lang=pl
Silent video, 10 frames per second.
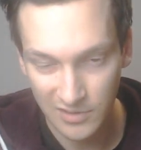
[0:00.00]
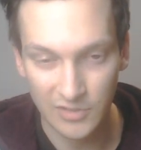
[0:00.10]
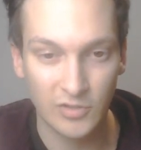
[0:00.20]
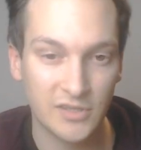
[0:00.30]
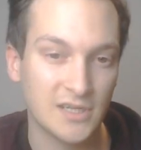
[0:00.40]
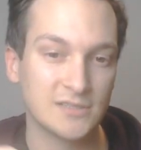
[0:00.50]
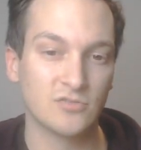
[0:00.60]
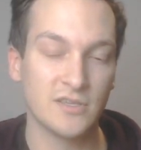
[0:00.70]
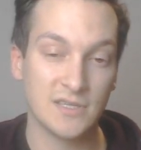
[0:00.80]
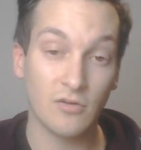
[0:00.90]
no i teraz
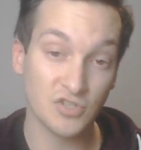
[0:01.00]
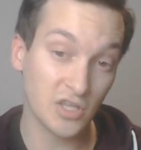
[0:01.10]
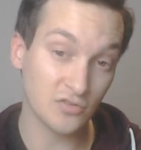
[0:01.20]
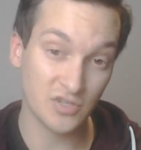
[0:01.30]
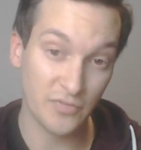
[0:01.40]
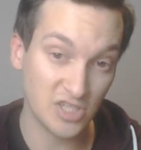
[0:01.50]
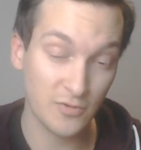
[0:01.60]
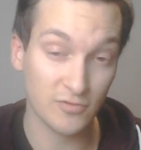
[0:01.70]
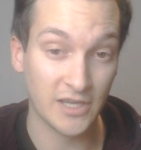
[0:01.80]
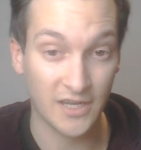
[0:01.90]
drugie założenie to, że będzie
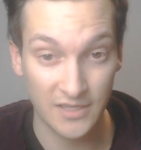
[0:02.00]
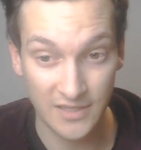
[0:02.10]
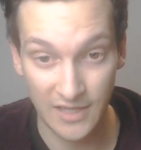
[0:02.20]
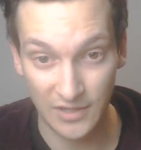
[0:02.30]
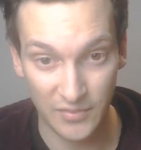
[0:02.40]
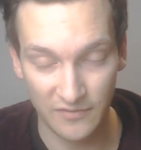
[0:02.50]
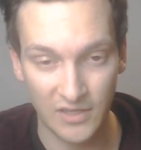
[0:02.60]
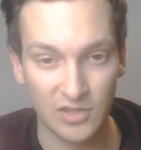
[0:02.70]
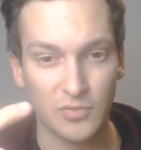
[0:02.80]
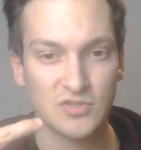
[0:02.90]
miał Tyranitara,
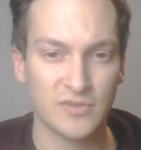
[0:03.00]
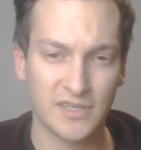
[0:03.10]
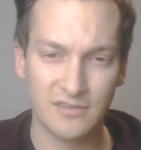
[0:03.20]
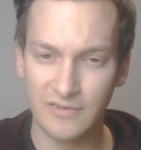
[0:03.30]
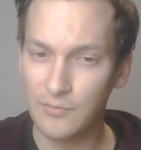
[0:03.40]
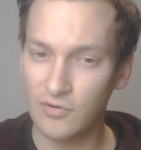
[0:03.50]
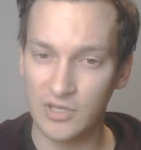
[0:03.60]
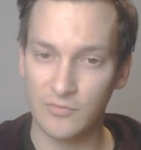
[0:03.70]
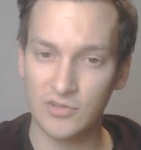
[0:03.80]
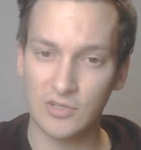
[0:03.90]
prawda? No bo są takie dwa
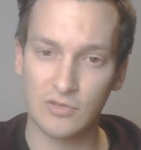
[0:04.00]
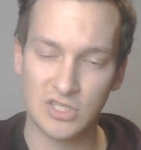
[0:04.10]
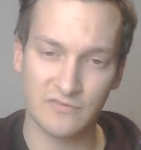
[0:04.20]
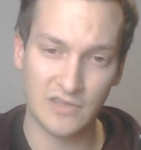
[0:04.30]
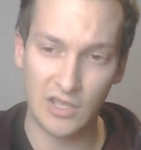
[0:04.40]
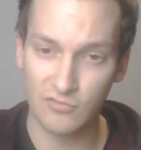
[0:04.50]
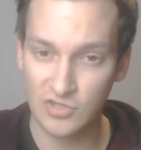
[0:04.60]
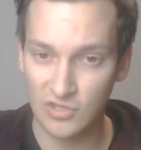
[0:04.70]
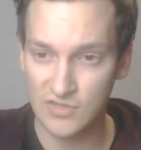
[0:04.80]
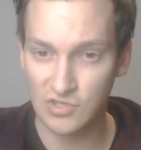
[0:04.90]
Pokémony, które się wydają,
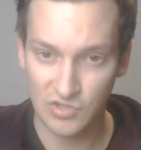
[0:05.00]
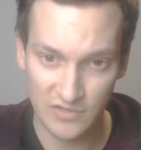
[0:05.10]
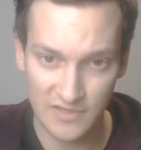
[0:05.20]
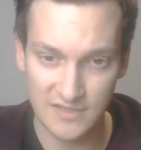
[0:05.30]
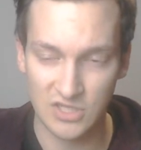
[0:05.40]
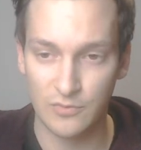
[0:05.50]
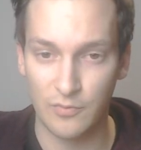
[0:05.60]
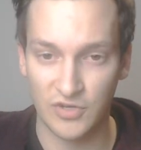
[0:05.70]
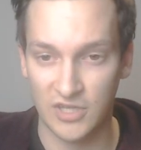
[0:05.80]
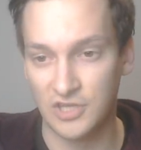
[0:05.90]
że dosyć oczywiste, żeby
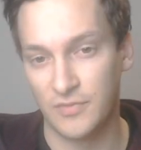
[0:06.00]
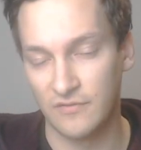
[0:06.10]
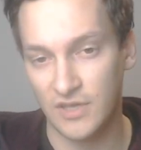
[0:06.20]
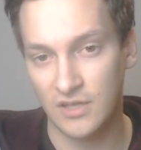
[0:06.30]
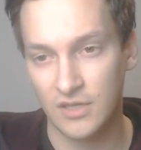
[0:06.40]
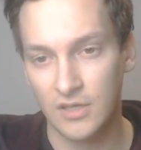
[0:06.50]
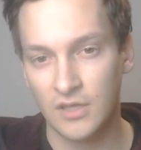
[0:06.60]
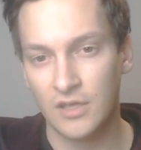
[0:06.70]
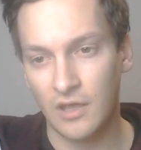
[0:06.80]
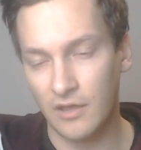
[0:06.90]
posiadać, prawda?
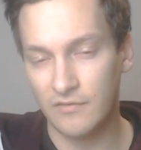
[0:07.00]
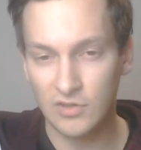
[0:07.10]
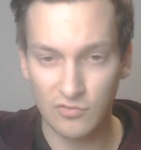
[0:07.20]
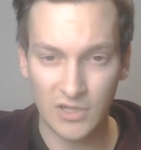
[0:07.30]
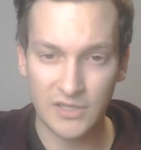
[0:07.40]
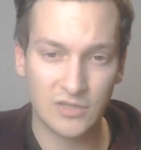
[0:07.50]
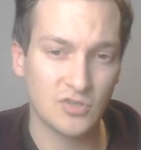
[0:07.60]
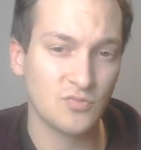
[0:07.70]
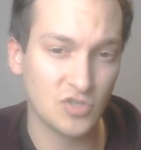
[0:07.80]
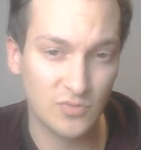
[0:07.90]
Ewentualnie
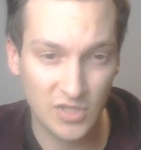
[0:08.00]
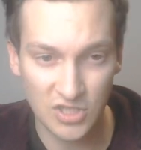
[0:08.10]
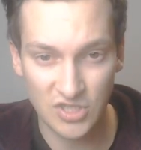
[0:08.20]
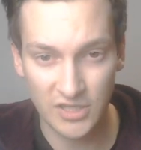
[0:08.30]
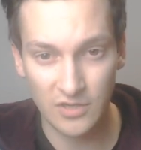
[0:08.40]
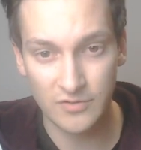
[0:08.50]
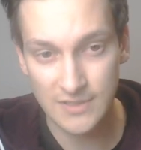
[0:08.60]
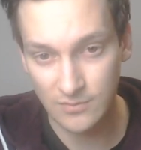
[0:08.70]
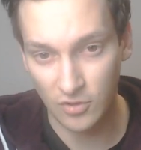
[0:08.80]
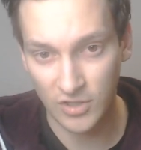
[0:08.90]
ktoś może mieć jeszcze jakiegoś
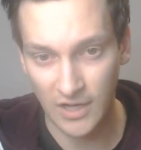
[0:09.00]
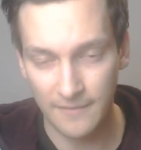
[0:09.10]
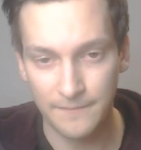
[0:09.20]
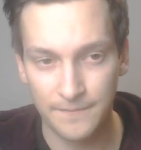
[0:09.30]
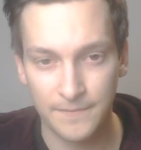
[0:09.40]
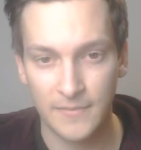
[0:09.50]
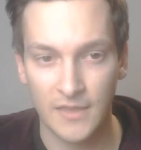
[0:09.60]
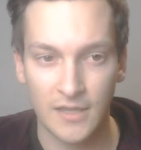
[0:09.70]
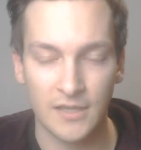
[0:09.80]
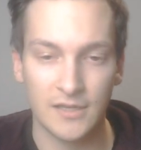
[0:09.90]
smoka
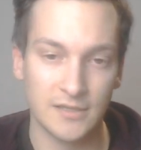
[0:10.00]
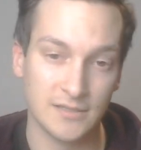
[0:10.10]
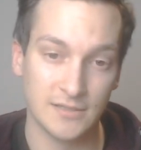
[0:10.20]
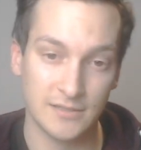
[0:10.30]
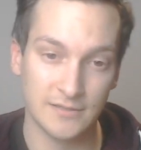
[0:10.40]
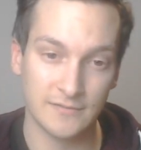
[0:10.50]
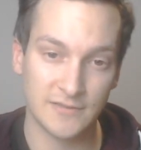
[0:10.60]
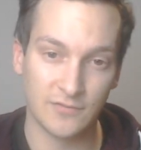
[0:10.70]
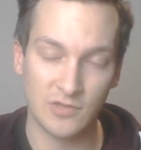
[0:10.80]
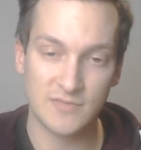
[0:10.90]
e, w
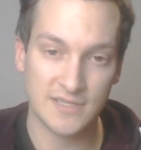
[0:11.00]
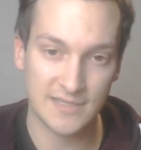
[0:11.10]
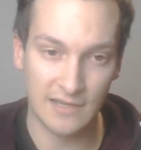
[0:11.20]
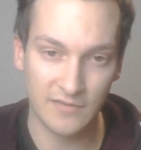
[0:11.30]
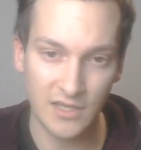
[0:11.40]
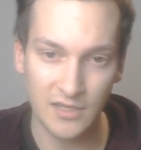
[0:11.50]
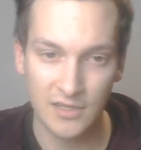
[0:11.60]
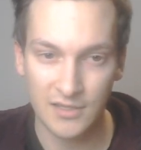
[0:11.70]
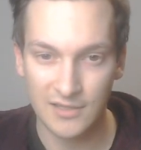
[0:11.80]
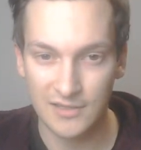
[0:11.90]
swoim zestawie
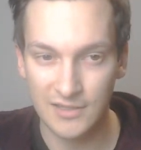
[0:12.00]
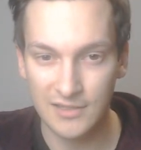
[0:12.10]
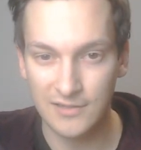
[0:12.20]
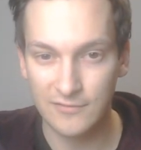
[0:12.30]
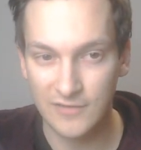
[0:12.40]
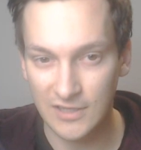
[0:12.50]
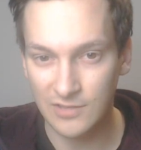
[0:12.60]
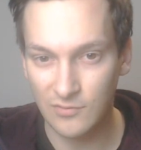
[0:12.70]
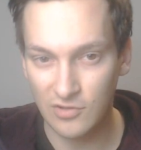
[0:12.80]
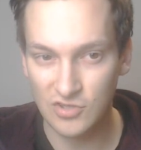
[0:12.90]
i
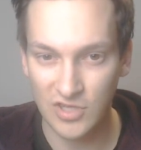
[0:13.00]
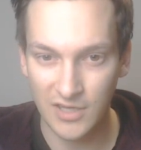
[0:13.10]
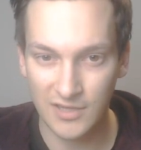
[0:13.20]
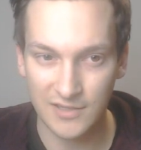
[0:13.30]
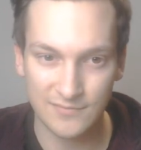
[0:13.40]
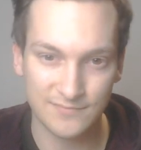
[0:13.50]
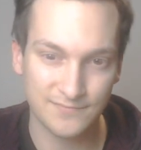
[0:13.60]
wtedy może